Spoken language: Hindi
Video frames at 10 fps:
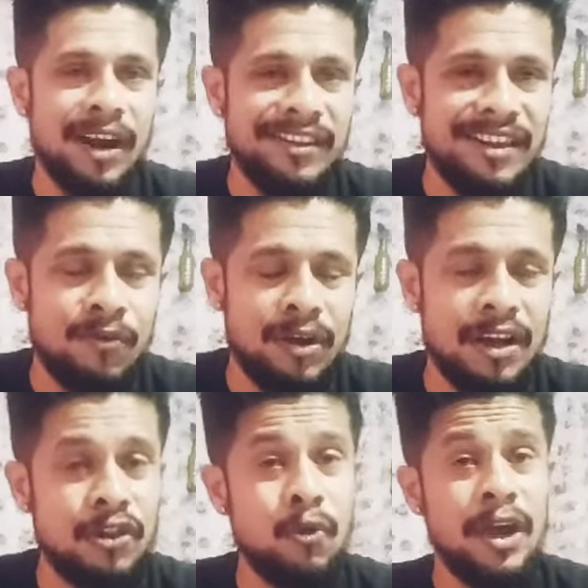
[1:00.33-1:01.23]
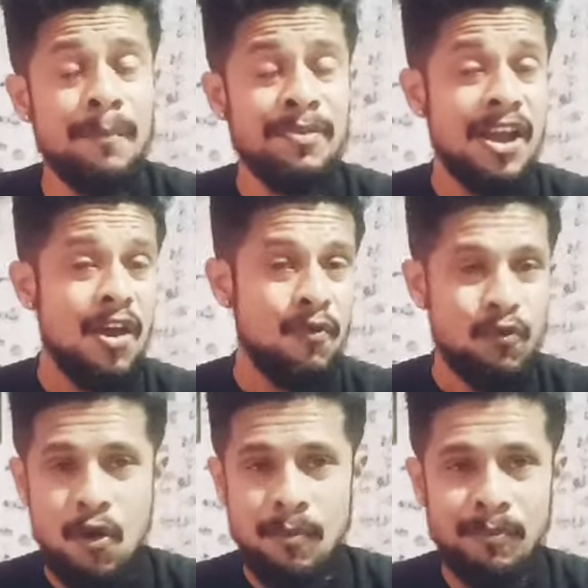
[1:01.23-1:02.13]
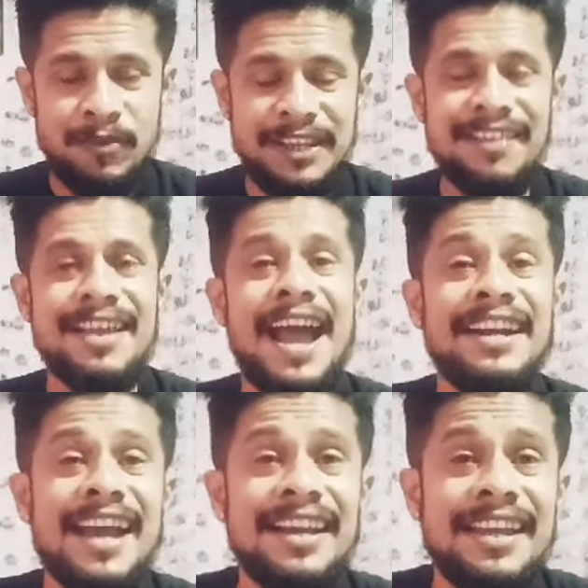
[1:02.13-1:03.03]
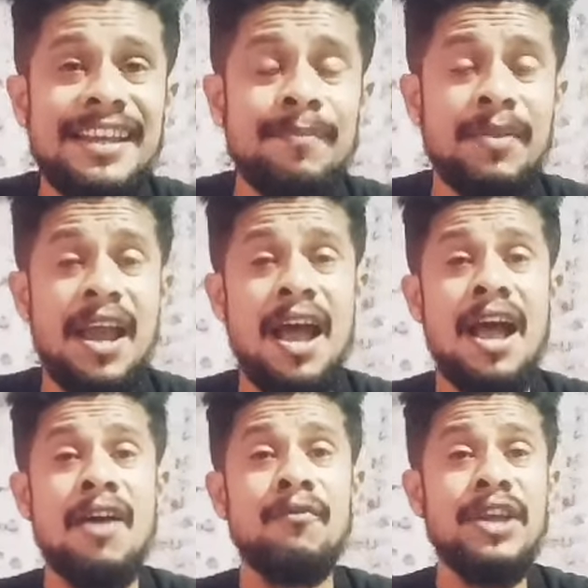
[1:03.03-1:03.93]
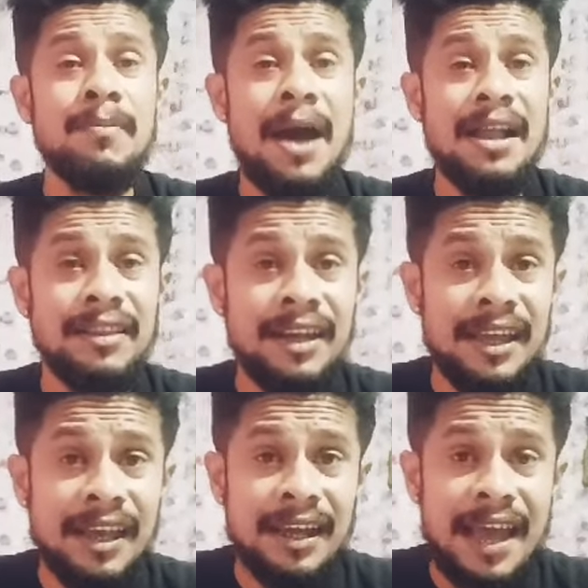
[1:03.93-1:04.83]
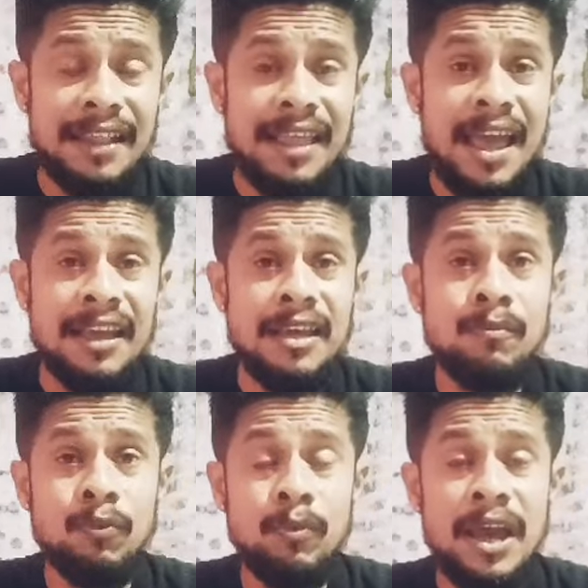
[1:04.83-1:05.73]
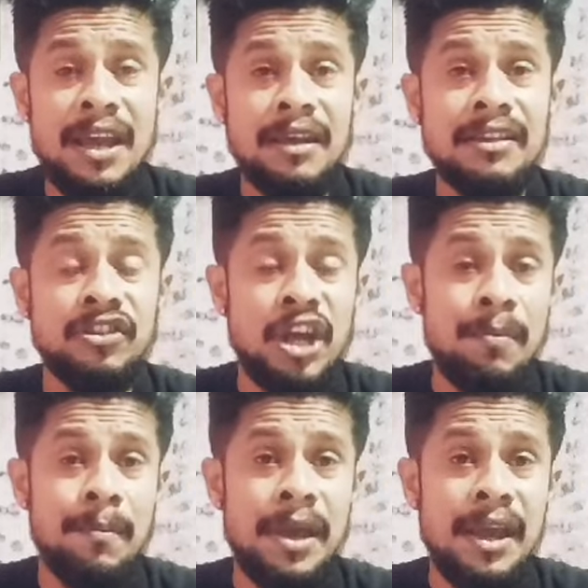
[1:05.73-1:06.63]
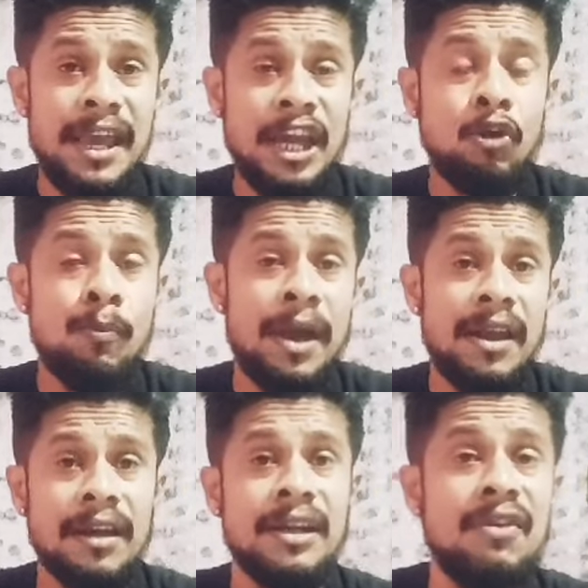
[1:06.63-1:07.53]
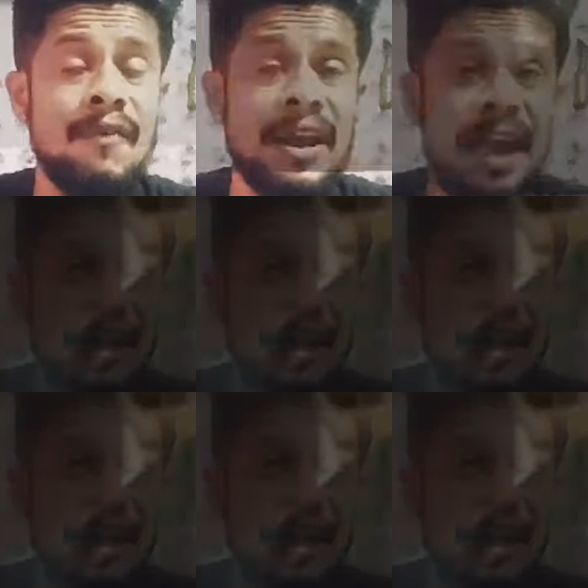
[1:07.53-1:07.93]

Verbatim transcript: खरीद खरीदोगे वो बिजनेस आइडिया नहीं वीर मात्रे कहता है कि है कि जेब में एक रुपए रखने वाला